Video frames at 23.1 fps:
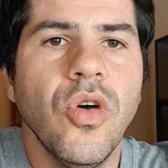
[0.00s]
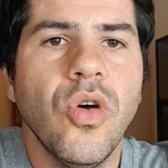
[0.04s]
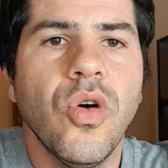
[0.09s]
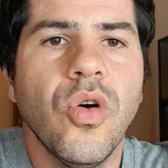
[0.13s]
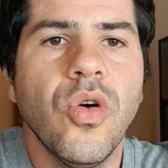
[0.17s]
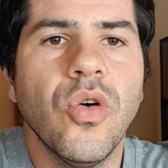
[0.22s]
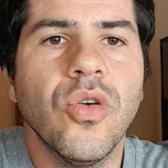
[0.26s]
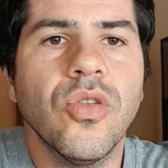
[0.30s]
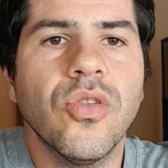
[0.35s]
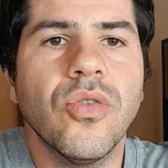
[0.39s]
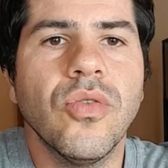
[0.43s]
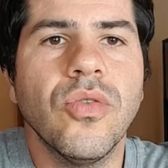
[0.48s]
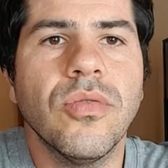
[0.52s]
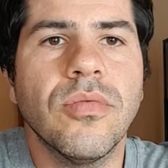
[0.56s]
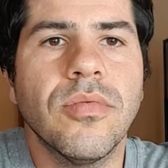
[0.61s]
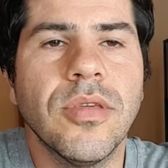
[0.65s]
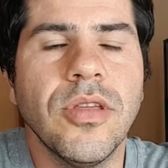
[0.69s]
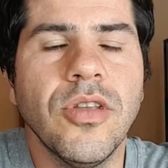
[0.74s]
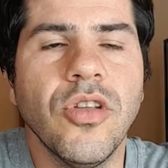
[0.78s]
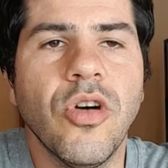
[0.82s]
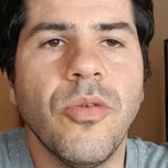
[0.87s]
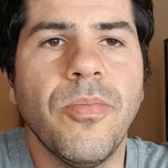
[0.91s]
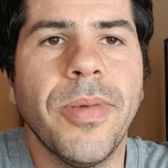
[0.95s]
o
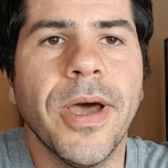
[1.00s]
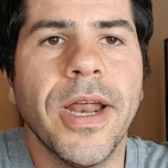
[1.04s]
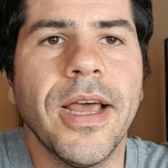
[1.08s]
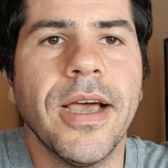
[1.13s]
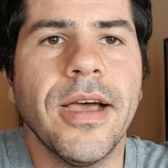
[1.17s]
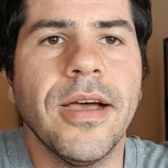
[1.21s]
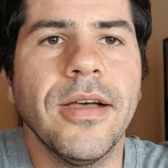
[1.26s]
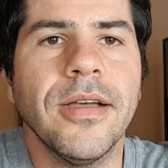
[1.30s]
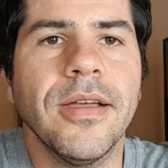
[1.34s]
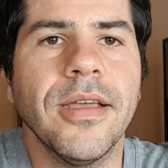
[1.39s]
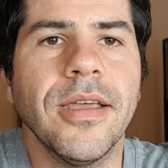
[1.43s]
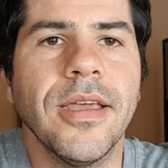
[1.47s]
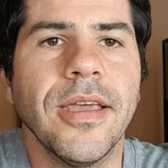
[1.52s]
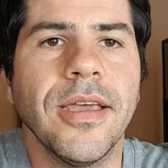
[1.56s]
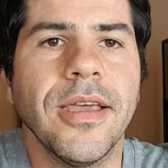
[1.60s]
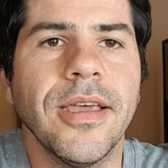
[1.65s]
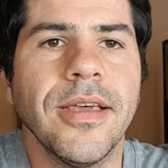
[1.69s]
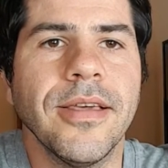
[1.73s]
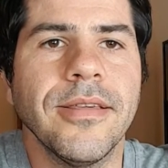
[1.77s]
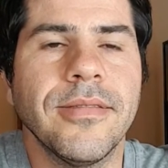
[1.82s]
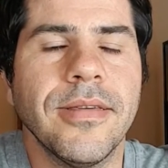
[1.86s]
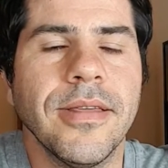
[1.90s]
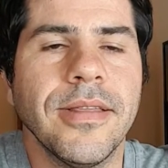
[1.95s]
si no, para
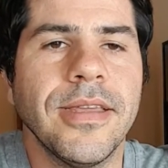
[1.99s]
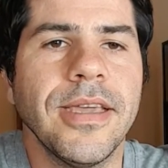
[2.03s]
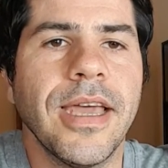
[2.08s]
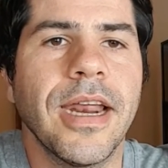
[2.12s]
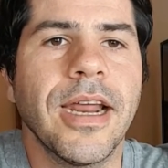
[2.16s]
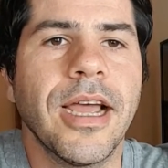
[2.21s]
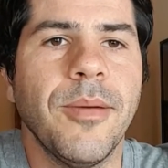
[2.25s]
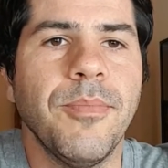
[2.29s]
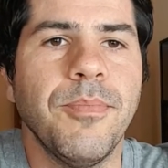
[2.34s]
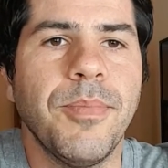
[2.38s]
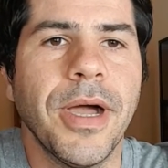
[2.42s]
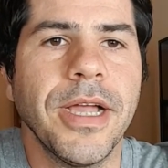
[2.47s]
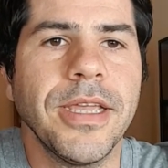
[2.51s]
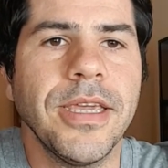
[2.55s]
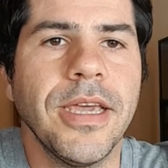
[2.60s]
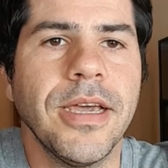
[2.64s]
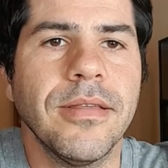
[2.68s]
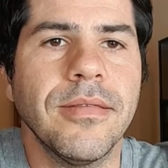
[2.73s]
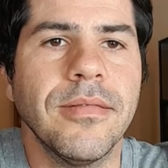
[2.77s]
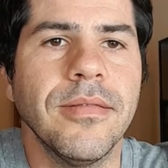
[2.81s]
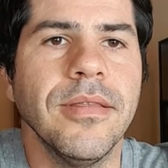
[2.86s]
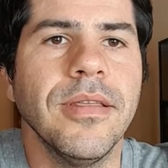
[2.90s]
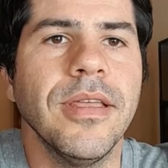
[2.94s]
eh, setear
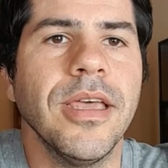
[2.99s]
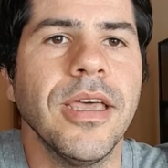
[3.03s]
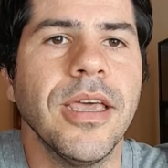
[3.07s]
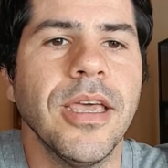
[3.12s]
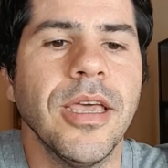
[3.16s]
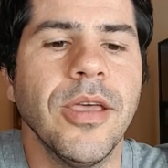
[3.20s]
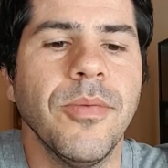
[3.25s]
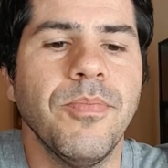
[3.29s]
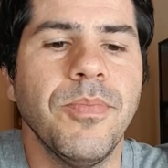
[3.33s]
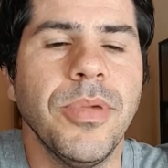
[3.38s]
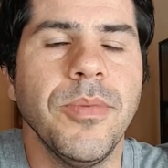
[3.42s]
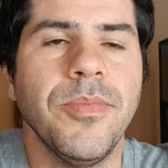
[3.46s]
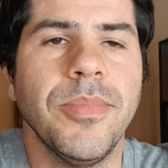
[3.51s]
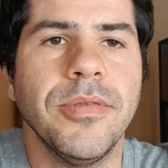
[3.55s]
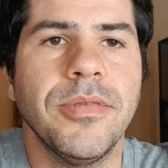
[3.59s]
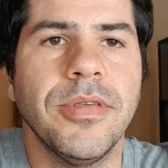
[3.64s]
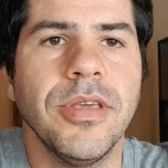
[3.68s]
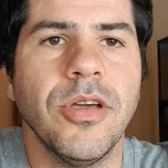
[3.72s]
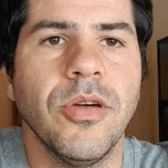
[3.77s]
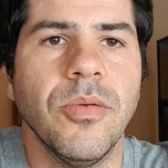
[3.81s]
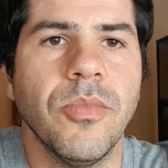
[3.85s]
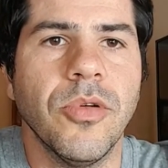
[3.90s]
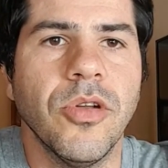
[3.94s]
campañas de
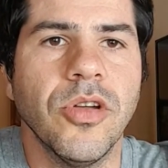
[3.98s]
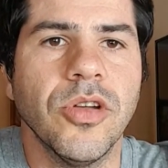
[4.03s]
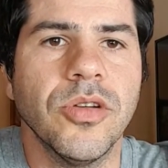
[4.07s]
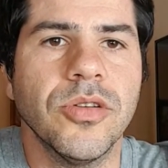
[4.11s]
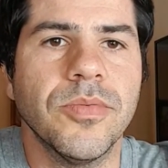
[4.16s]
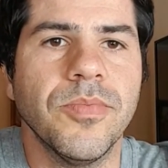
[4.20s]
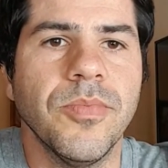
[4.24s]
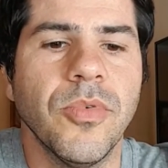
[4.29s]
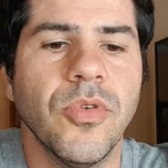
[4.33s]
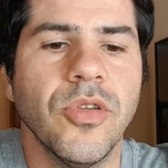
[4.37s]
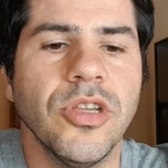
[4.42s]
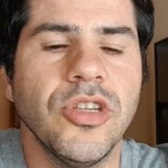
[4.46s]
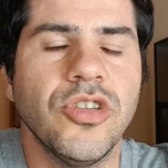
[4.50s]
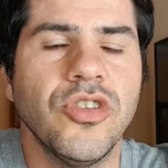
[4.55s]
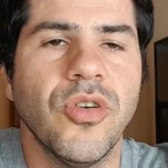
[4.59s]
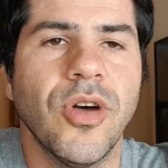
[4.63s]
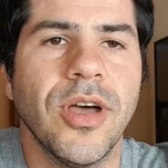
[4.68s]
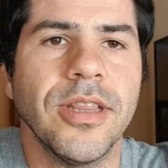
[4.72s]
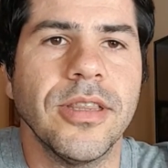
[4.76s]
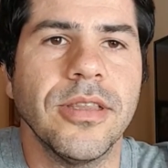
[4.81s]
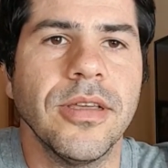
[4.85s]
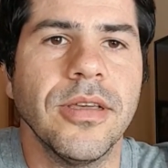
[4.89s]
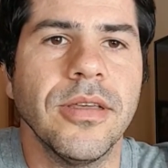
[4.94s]
PPC, como lo hemos dicho
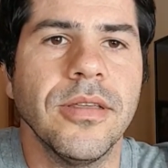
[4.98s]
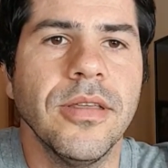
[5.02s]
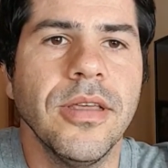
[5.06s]
antes.